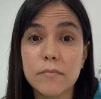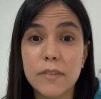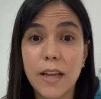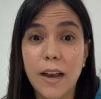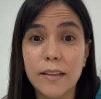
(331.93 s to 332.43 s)

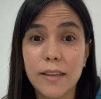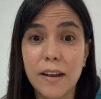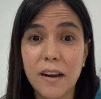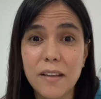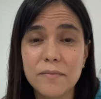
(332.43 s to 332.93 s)
de la
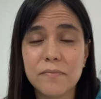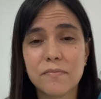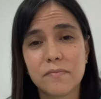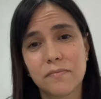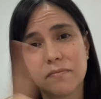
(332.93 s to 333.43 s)
Tierra
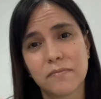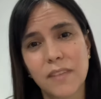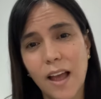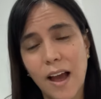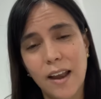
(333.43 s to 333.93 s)

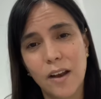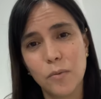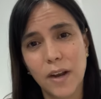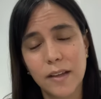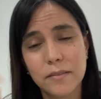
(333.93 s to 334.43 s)
a la
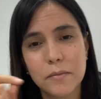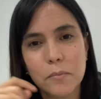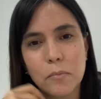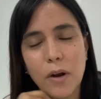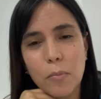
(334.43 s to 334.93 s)
Luna
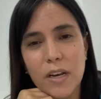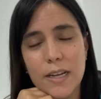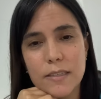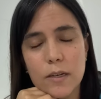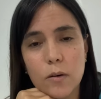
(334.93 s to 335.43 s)
vuelvo y
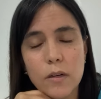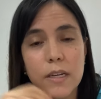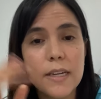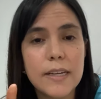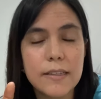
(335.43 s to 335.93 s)
les digo,
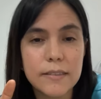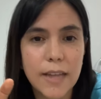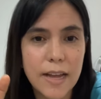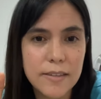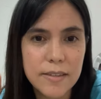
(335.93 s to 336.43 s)

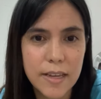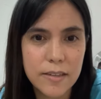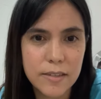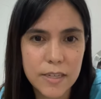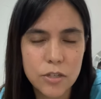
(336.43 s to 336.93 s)
tan
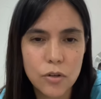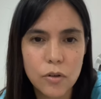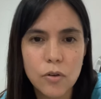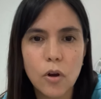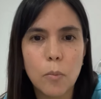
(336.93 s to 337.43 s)
sencillo
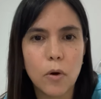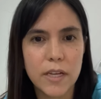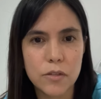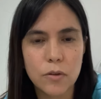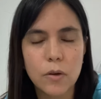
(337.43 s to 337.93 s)
como
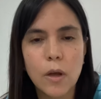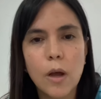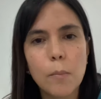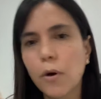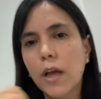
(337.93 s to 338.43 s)
eso.
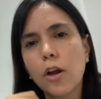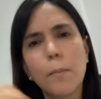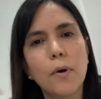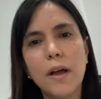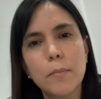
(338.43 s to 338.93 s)
Porque no
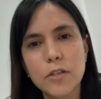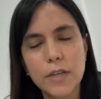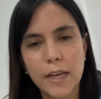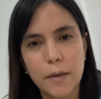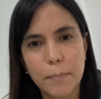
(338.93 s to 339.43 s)
podemos
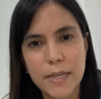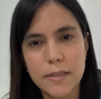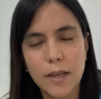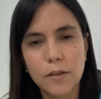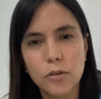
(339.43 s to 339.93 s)
seguir
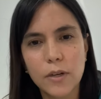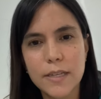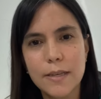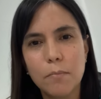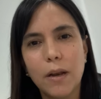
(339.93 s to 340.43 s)
pensando que
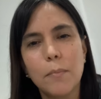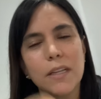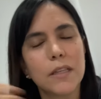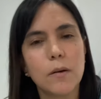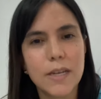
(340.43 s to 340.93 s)

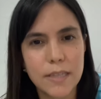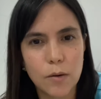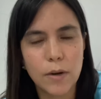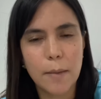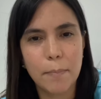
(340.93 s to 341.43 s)
simplemente va a ser
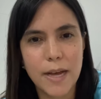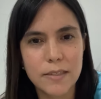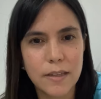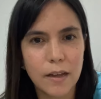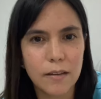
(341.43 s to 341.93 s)
una
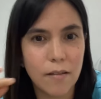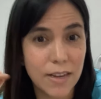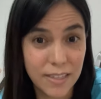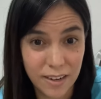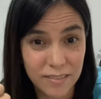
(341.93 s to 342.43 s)
pasta que va a
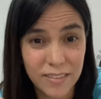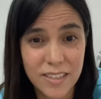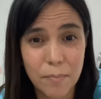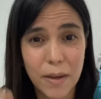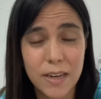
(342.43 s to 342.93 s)
hacer
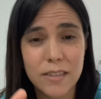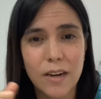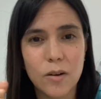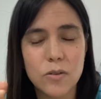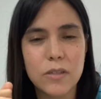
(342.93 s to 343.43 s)

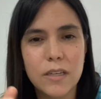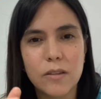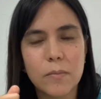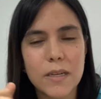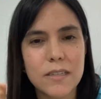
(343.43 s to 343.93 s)
desaparecer los
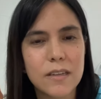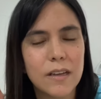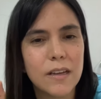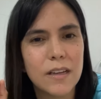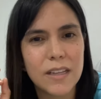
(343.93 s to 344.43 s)
síntomas
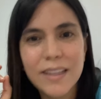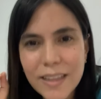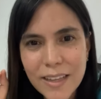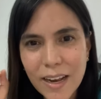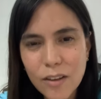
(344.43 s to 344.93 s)

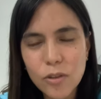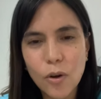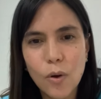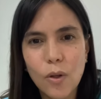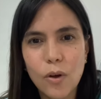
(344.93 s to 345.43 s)
del
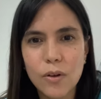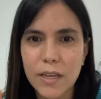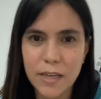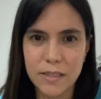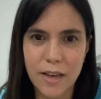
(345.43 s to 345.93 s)
todo
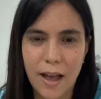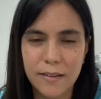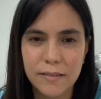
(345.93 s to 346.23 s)
y ya.